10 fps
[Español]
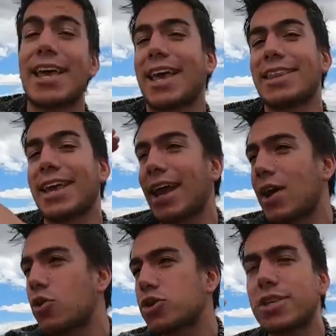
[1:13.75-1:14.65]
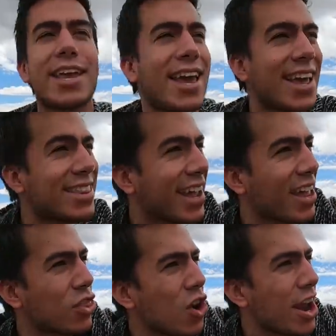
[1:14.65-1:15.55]
Hay gente que le gusta y hay gente
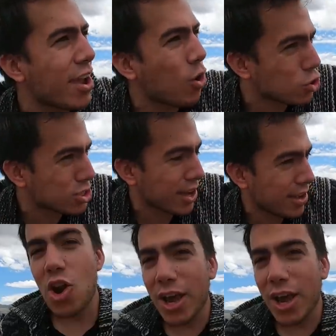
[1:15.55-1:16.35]
que no le gusta.